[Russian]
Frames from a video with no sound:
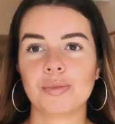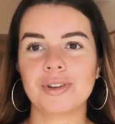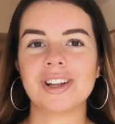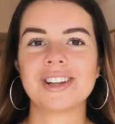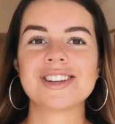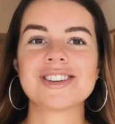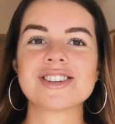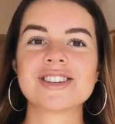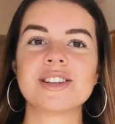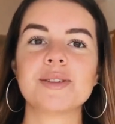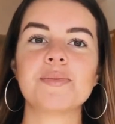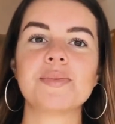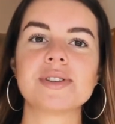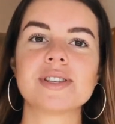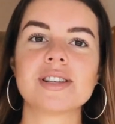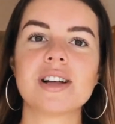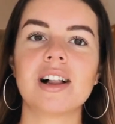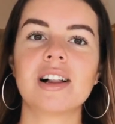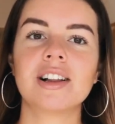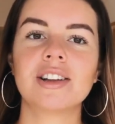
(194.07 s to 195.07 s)
Я даже
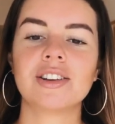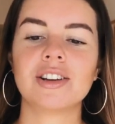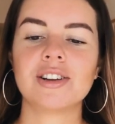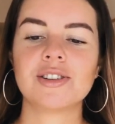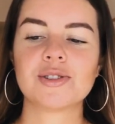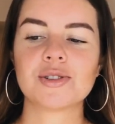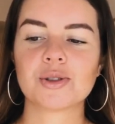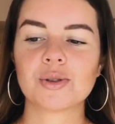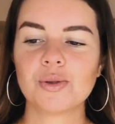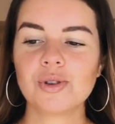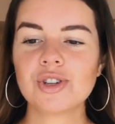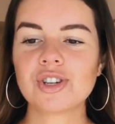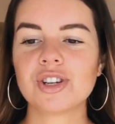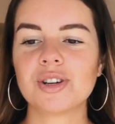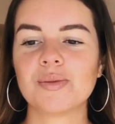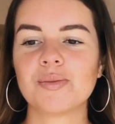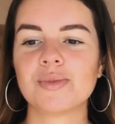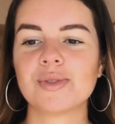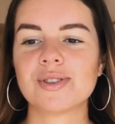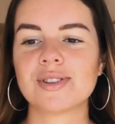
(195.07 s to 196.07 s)
написала на
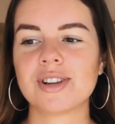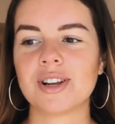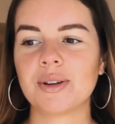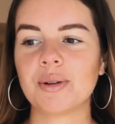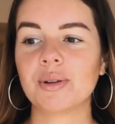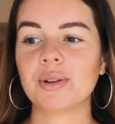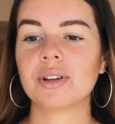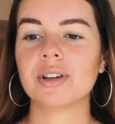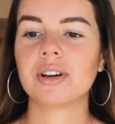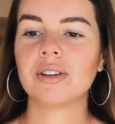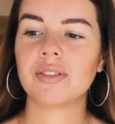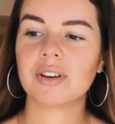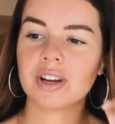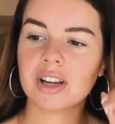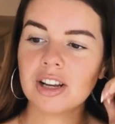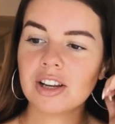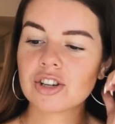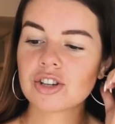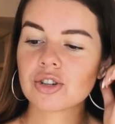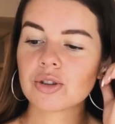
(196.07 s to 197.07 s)
листочке, мы с Ильей
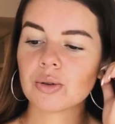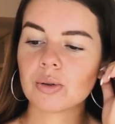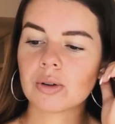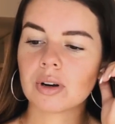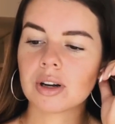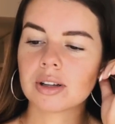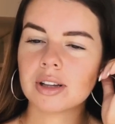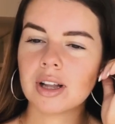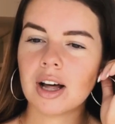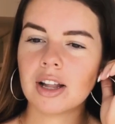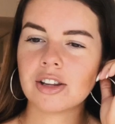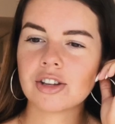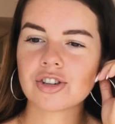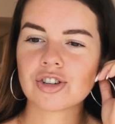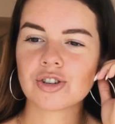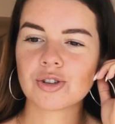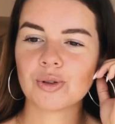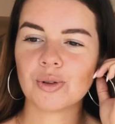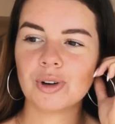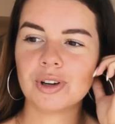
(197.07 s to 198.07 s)
договорились, что когда
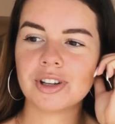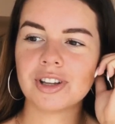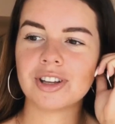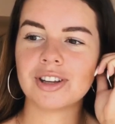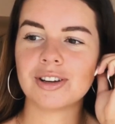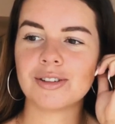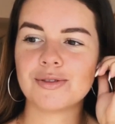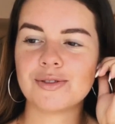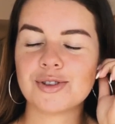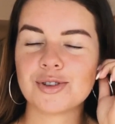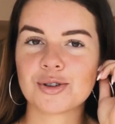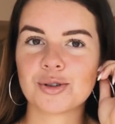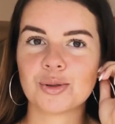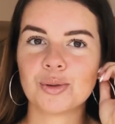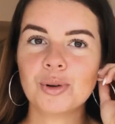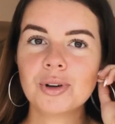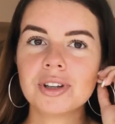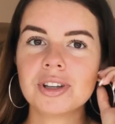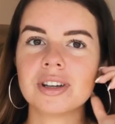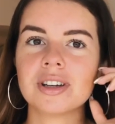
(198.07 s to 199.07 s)
наши ролики в
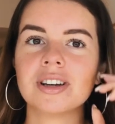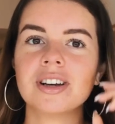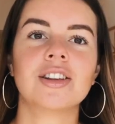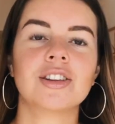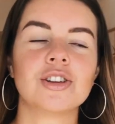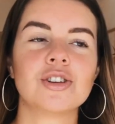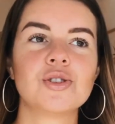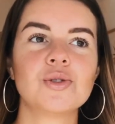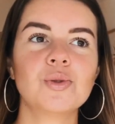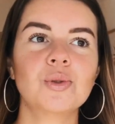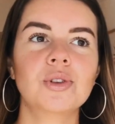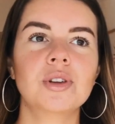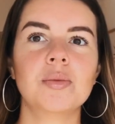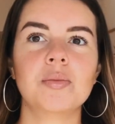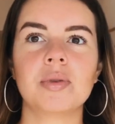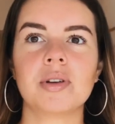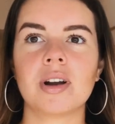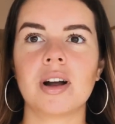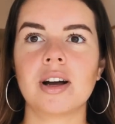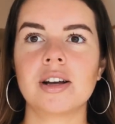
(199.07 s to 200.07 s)
ТикТоке начнут
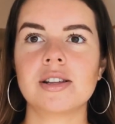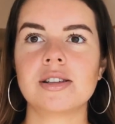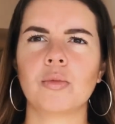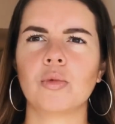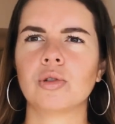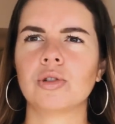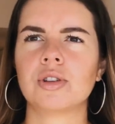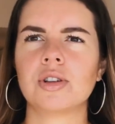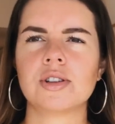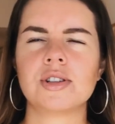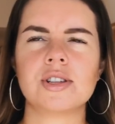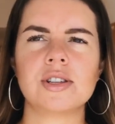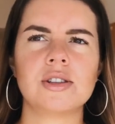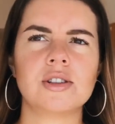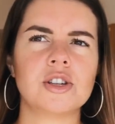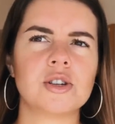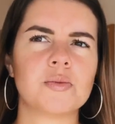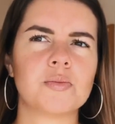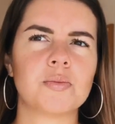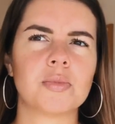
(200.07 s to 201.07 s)
набирать от 30
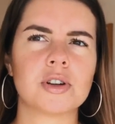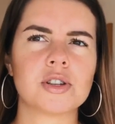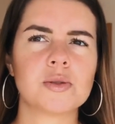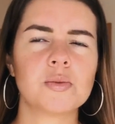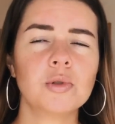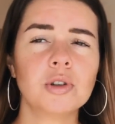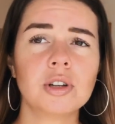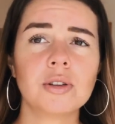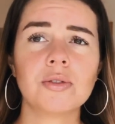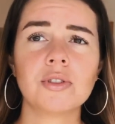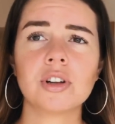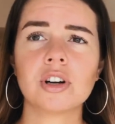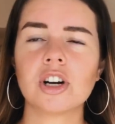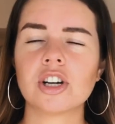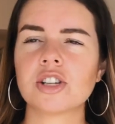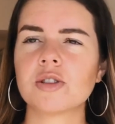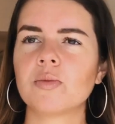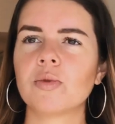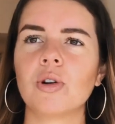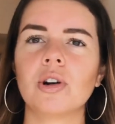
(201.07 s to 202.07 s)
тысяч просмотров на
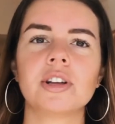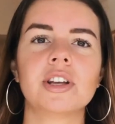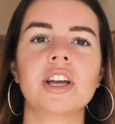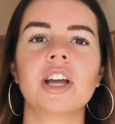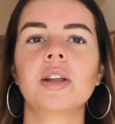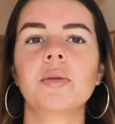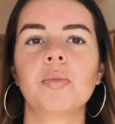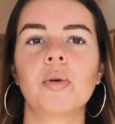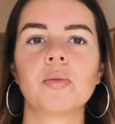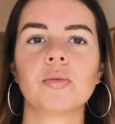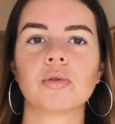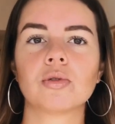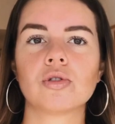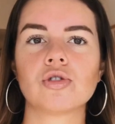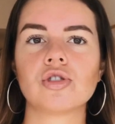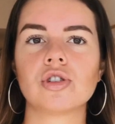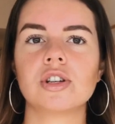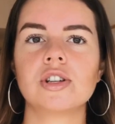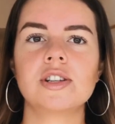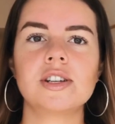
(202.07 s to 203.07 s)
каждом ролике, я не помню
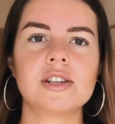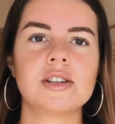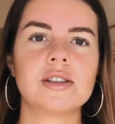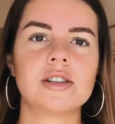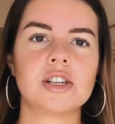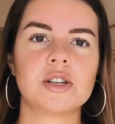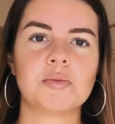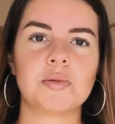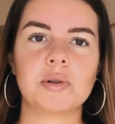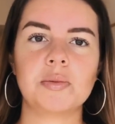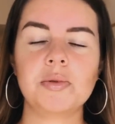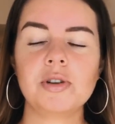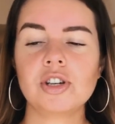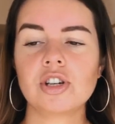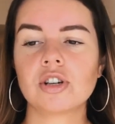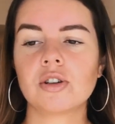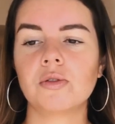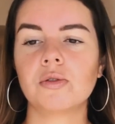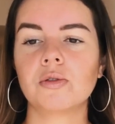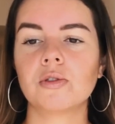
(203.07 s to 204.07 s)
точно, и 10 тысяч
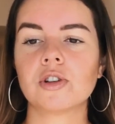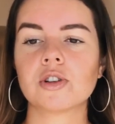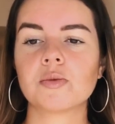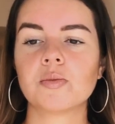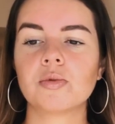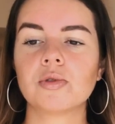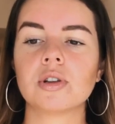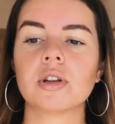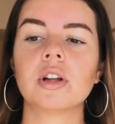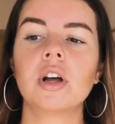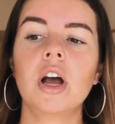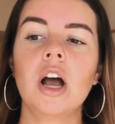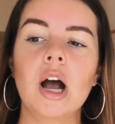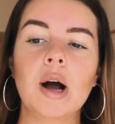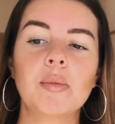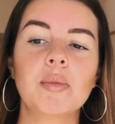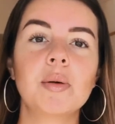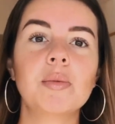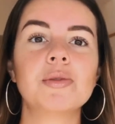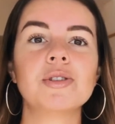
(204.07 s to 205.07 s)
подписчиков у нас будет,
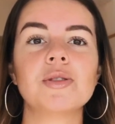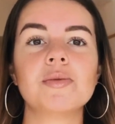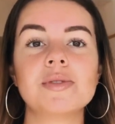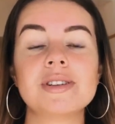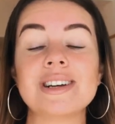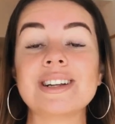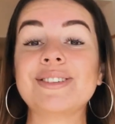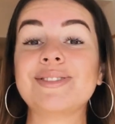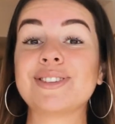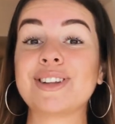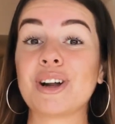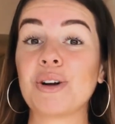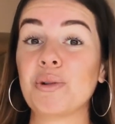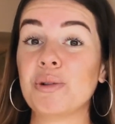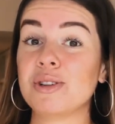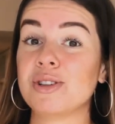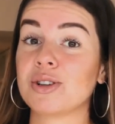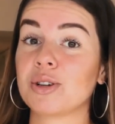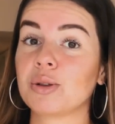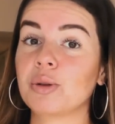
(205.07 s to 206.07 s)
мы будем делать
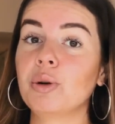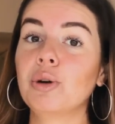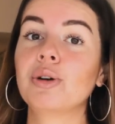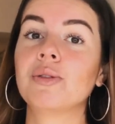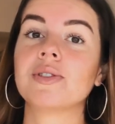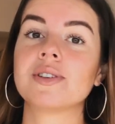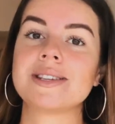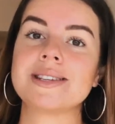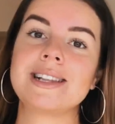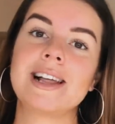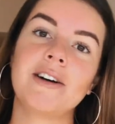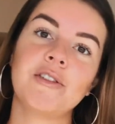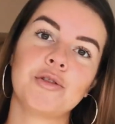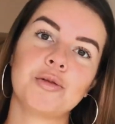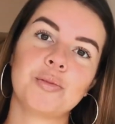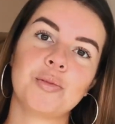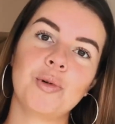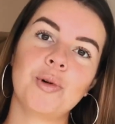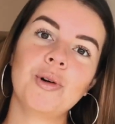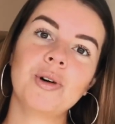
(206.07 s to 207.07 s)
второй ТикТок во славу
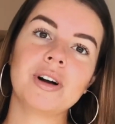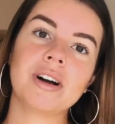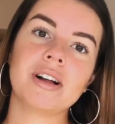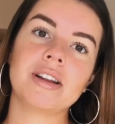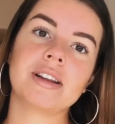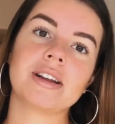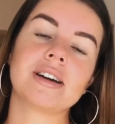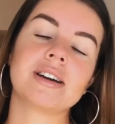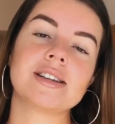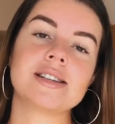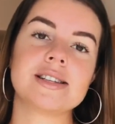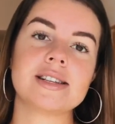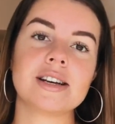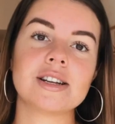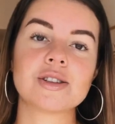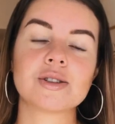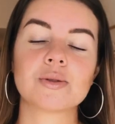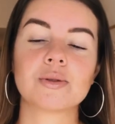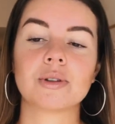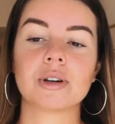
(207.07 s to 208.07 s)
Бога на
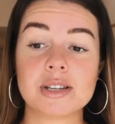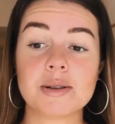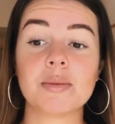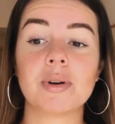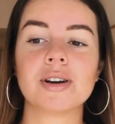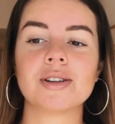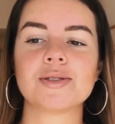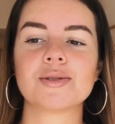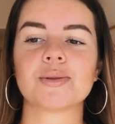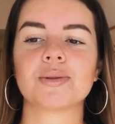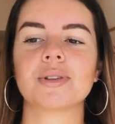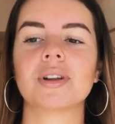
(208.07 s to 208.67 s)
христианскую тематику,